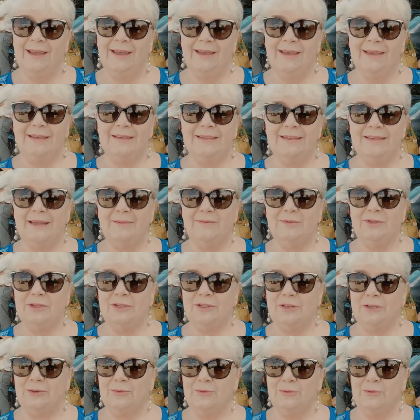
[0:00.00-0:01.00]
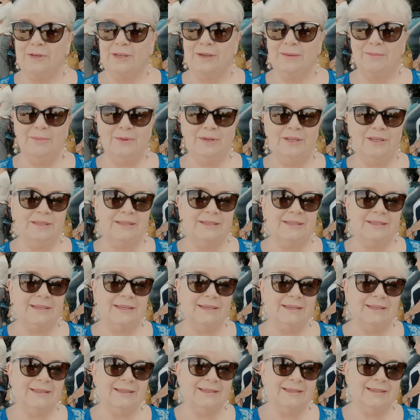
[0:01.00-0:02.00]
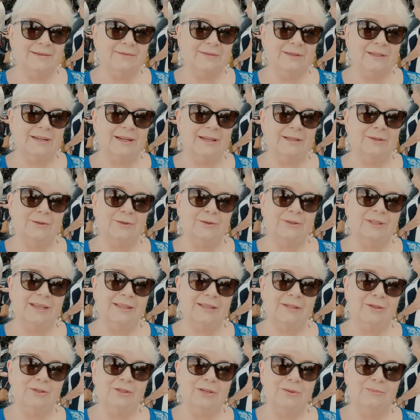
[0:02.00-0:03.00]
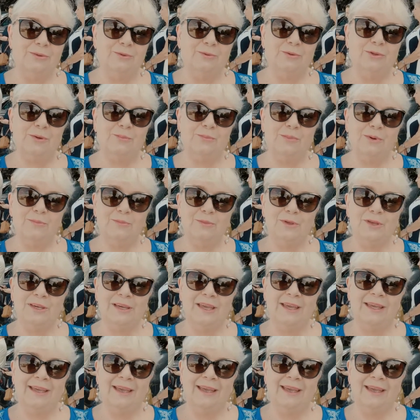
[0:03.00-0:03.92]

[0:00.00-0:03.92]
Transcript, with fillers: jest nam szczególnie mnie bliski ze względu na to, że był to pomnik,